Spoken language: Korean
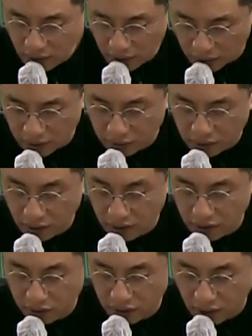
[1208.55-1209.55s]
그래서
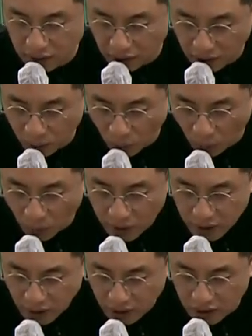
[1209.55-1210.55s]
틀린 선지가 되겠고,
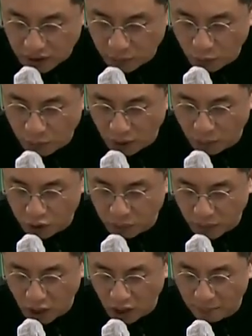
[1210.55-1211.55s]
이십육 번에
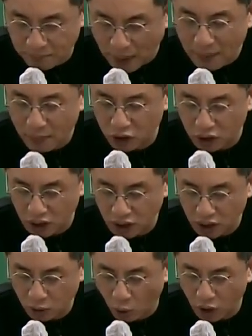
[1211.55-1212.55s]
보시면
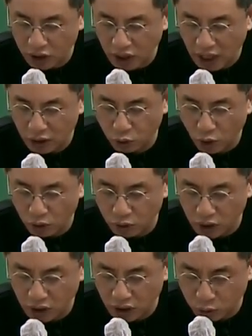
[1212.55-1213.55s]
배번은 권위의
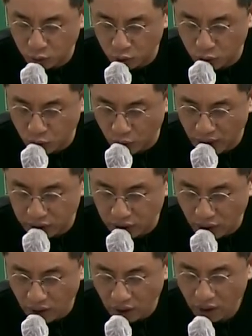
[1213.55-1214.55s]
유형을 기준으로
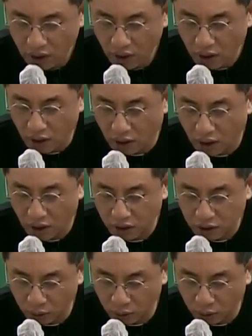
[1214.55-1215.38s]
해서 어,